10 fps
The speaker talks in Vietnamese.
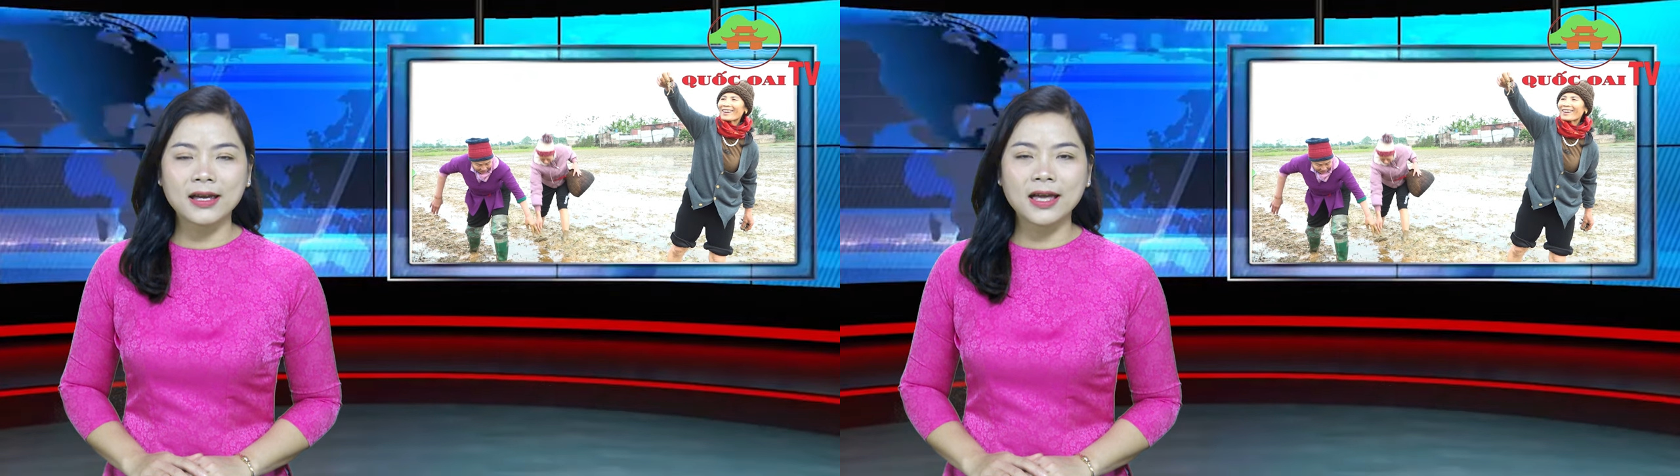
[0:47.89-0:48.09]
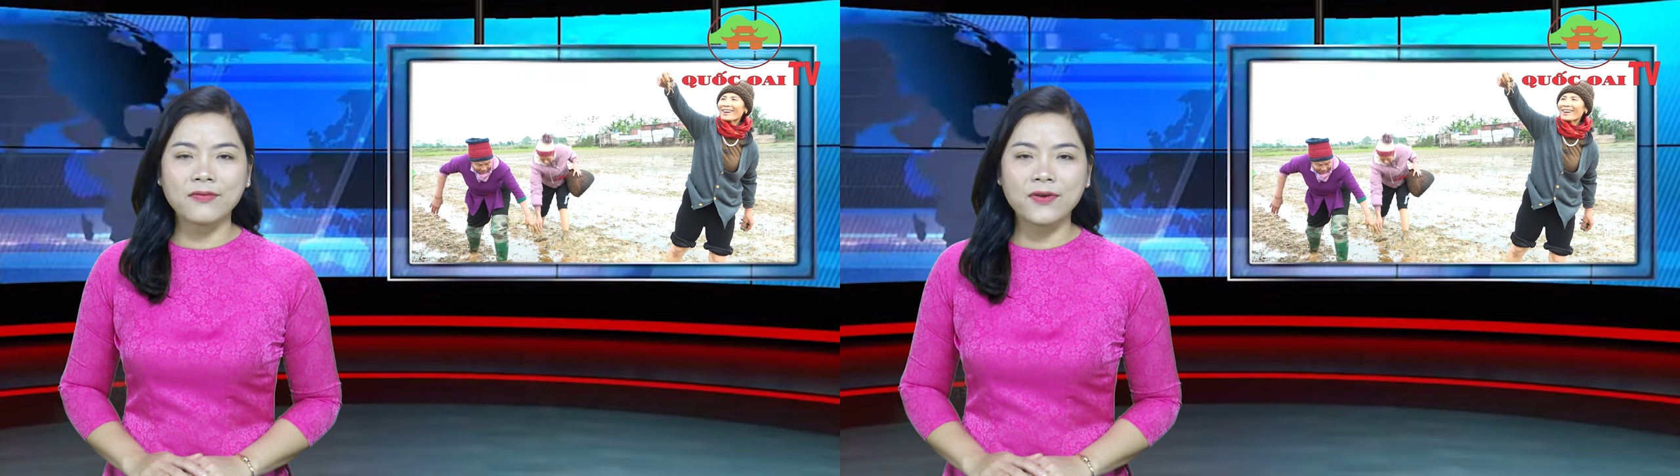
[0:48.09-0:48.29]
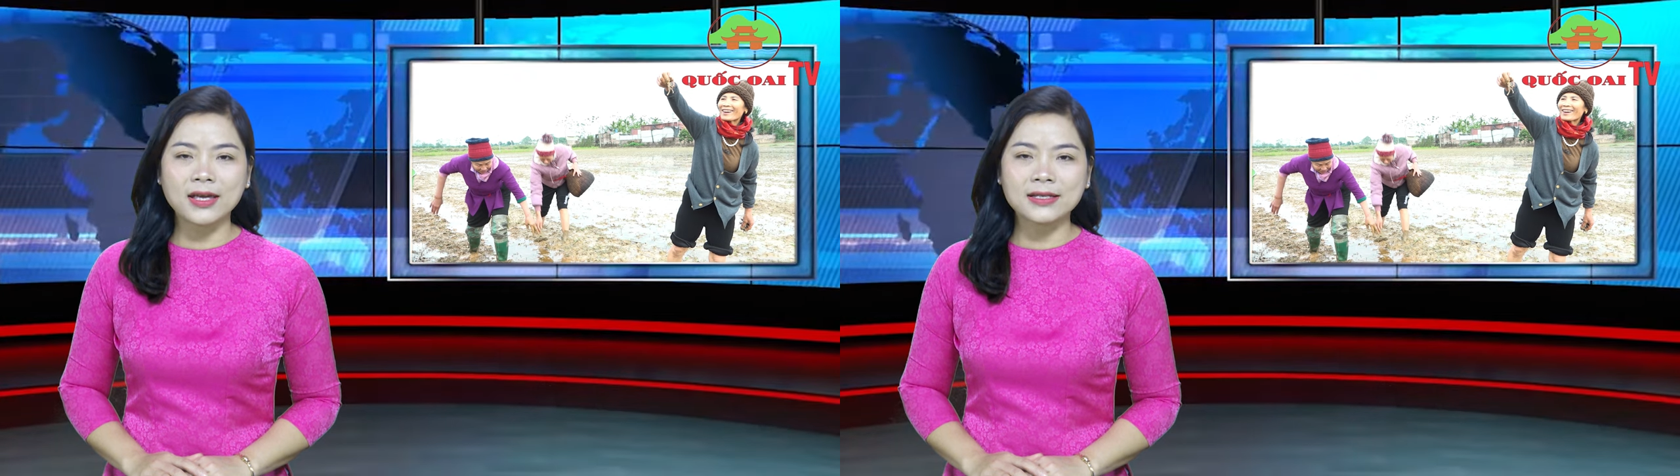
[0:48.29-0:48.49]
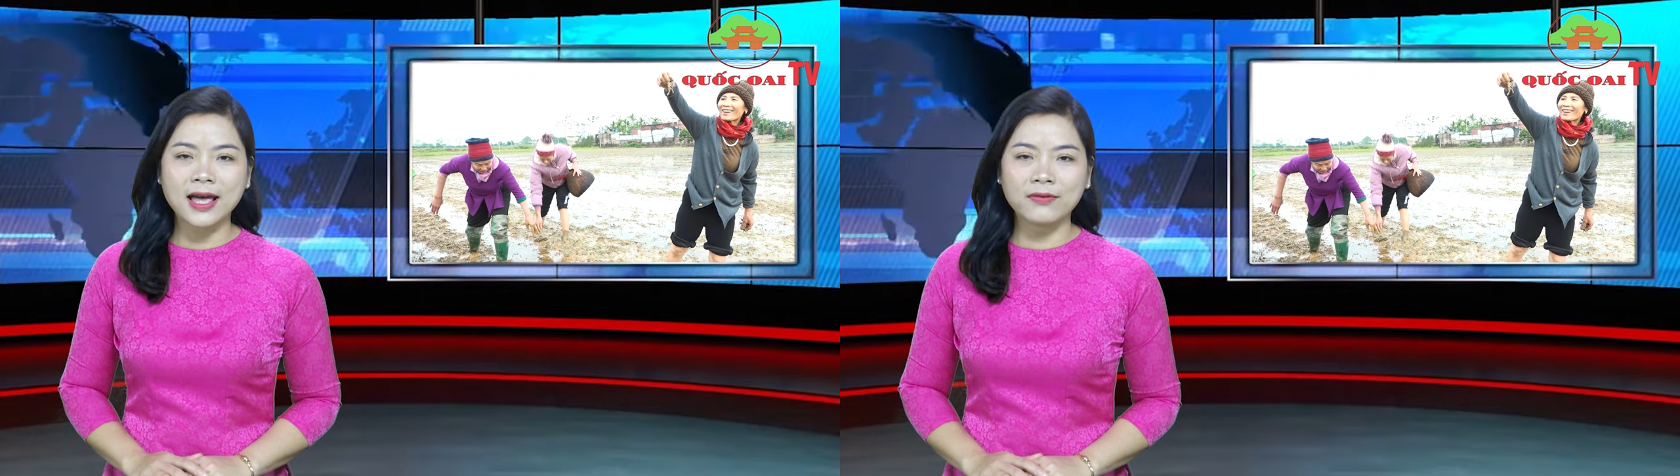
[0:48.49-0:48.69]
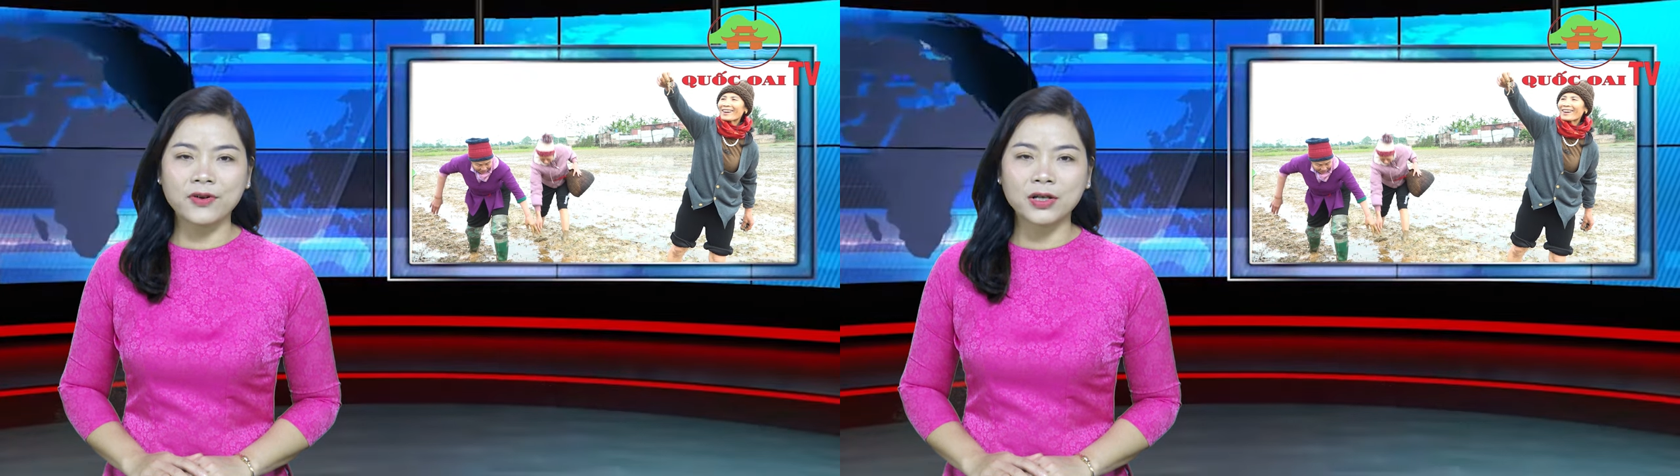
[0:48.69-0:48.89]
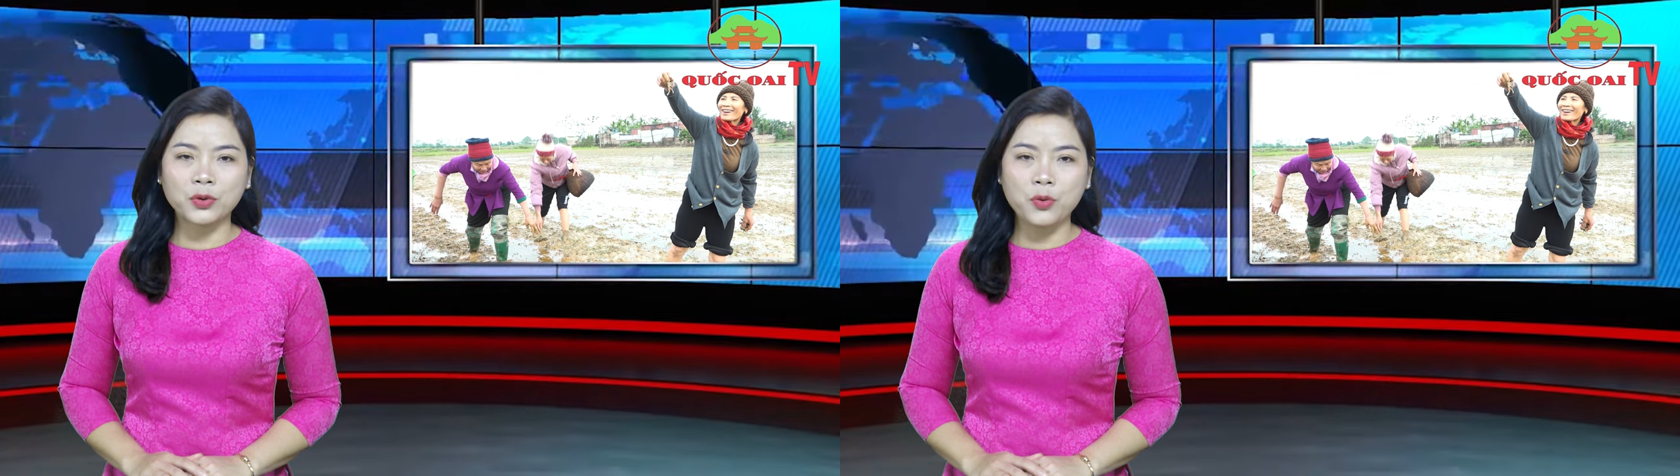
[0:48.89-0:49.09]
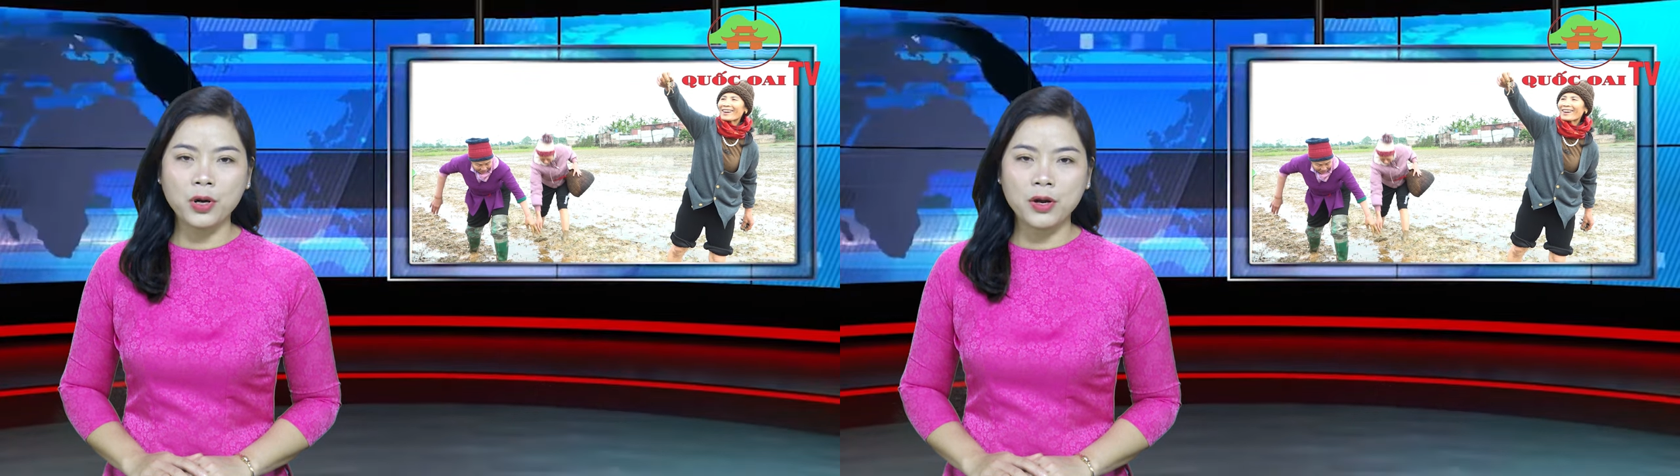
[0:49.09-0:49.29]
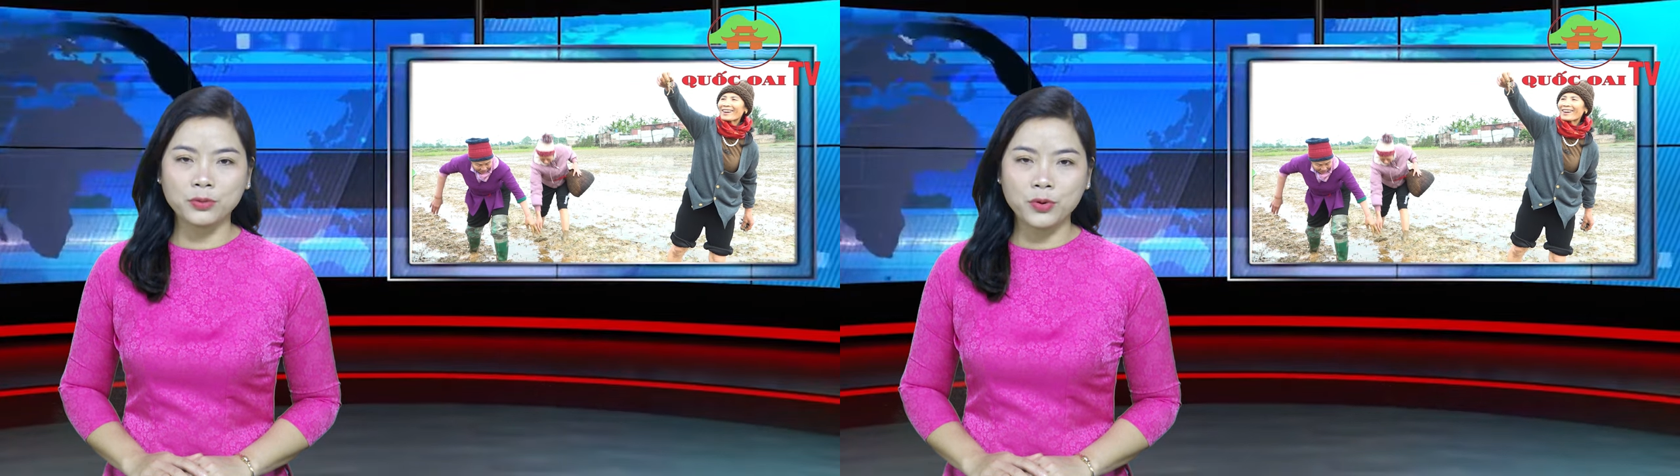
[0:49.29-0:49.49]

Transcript: kể về sản vật cua đồng